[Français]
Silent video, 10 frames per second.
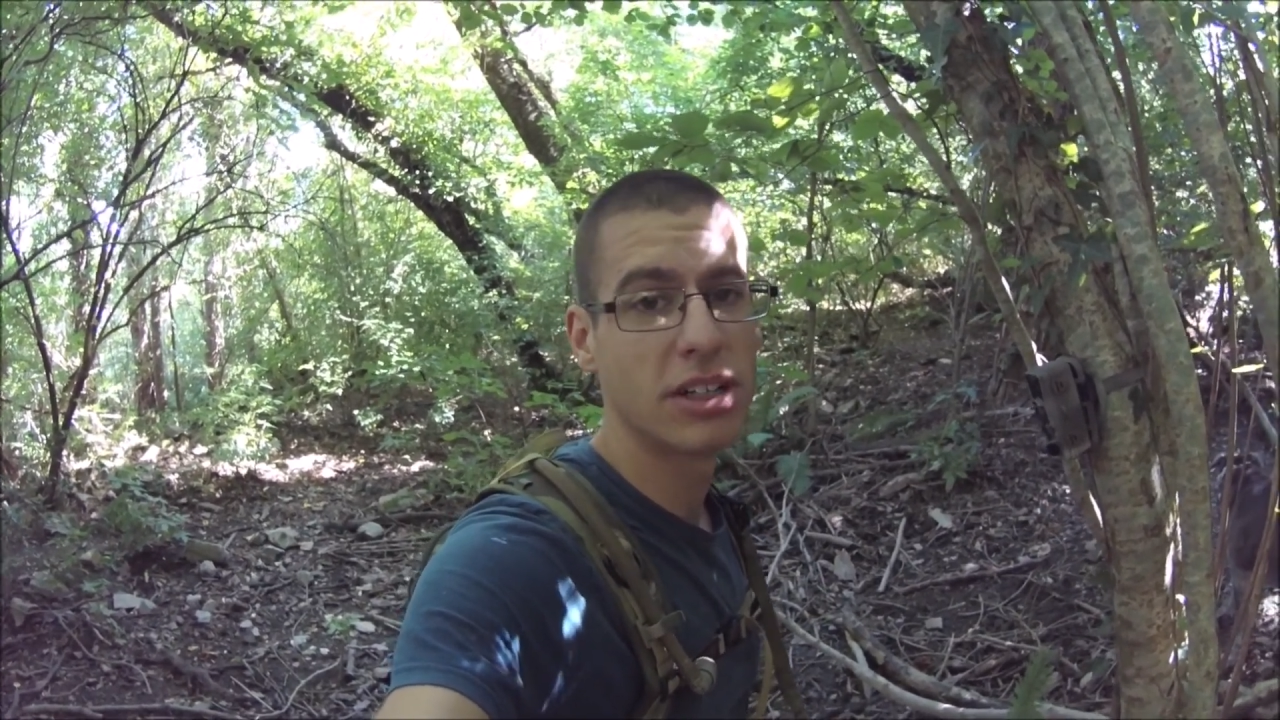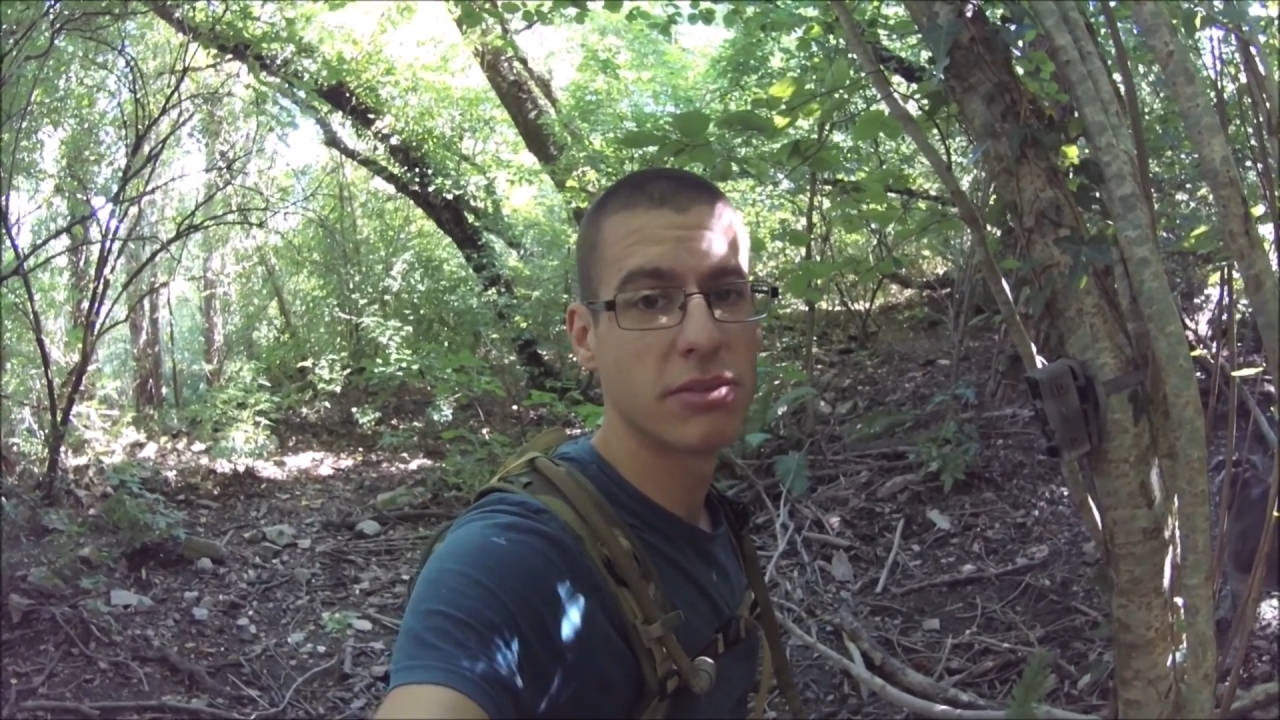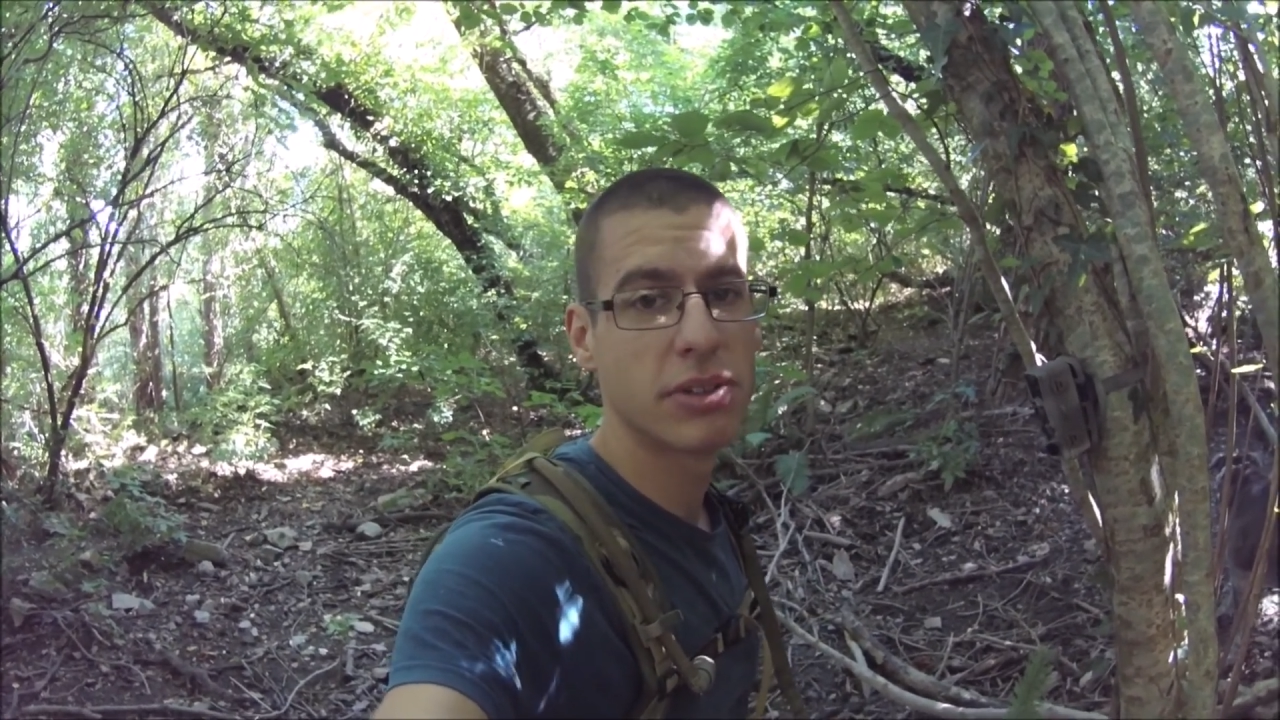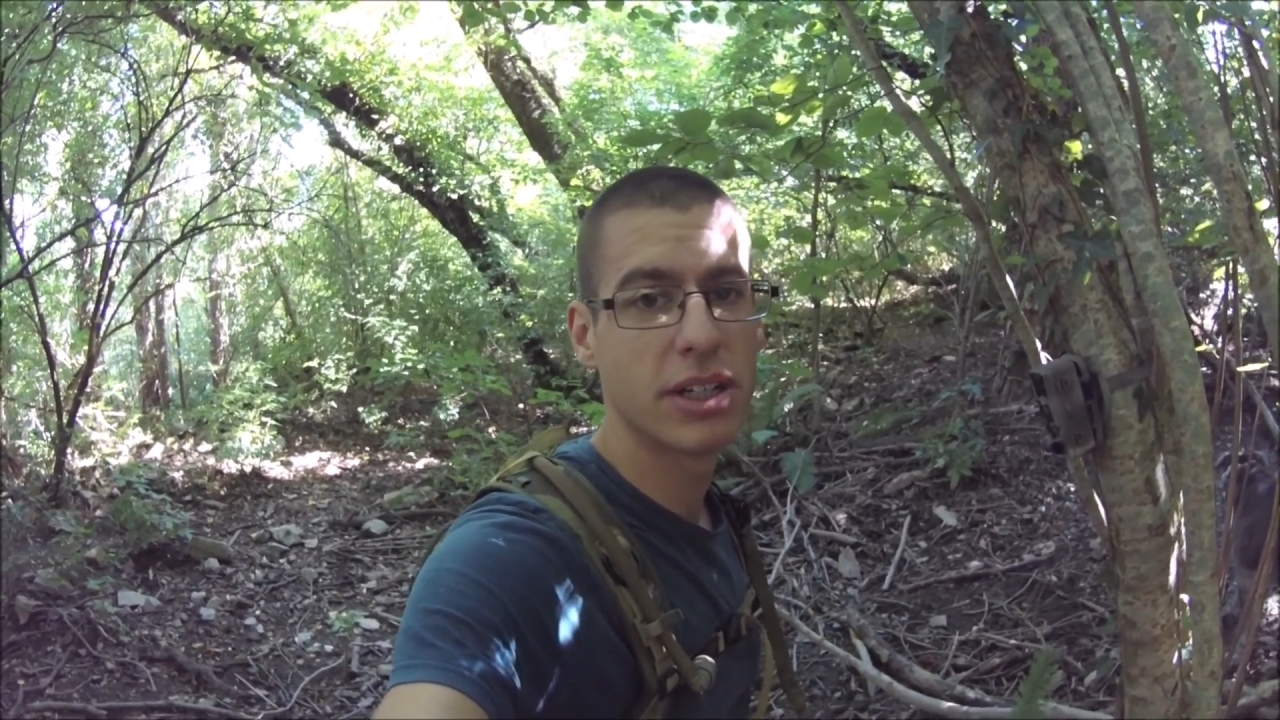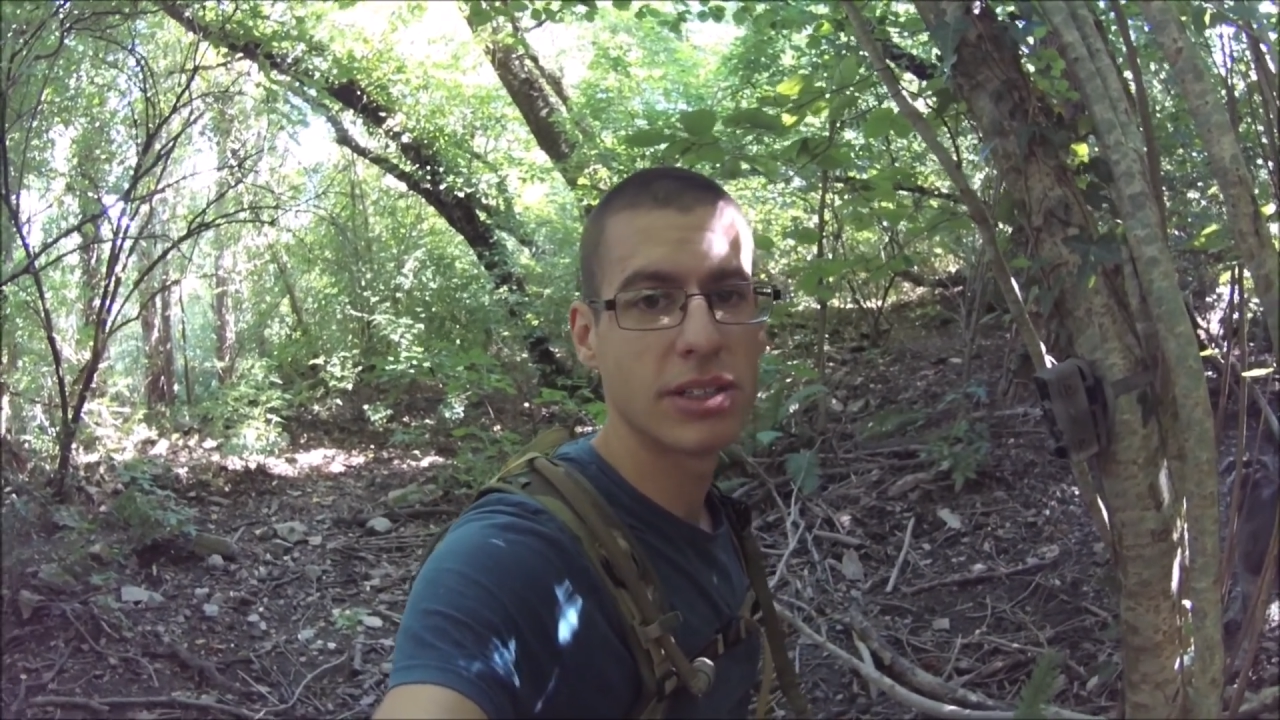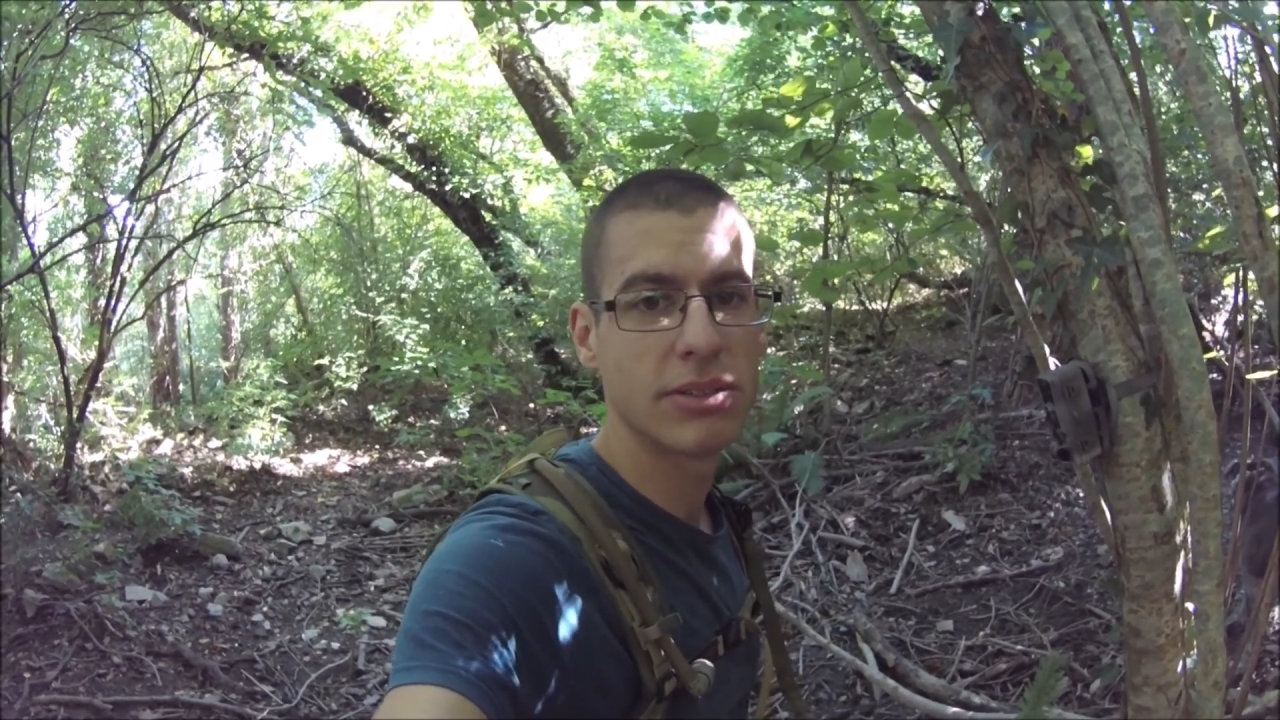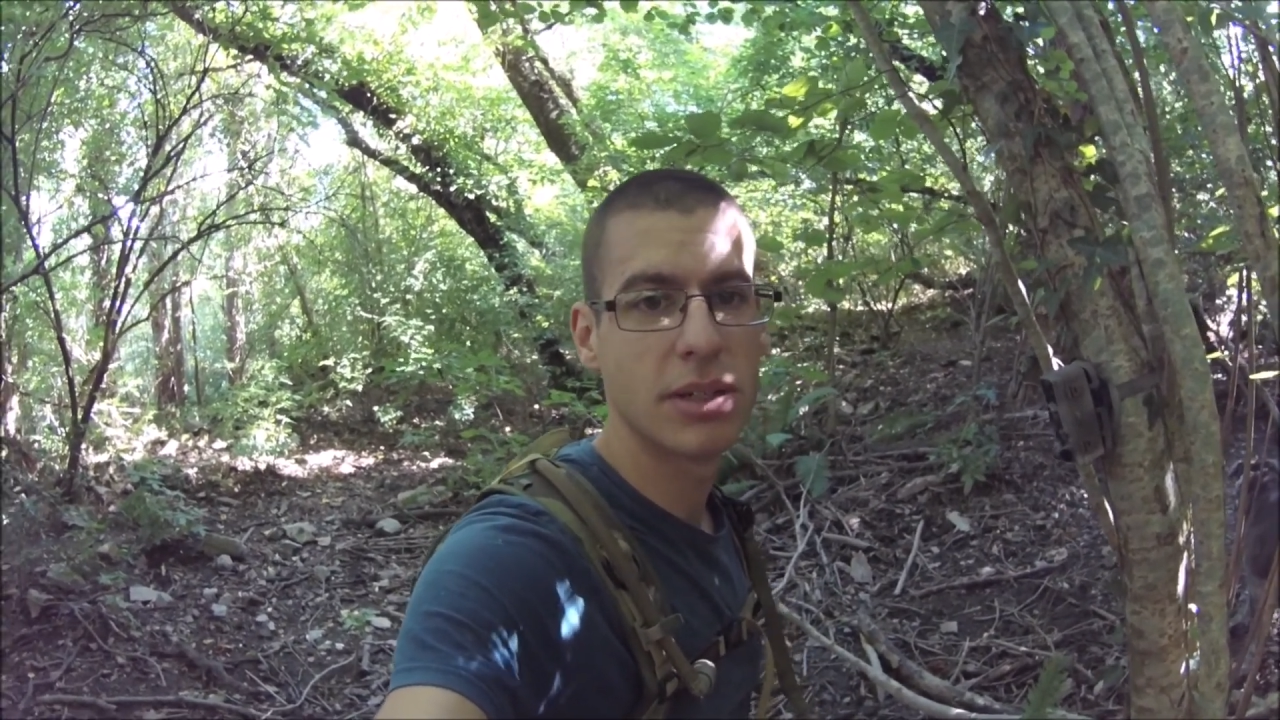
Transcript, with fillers: rien faire avec ton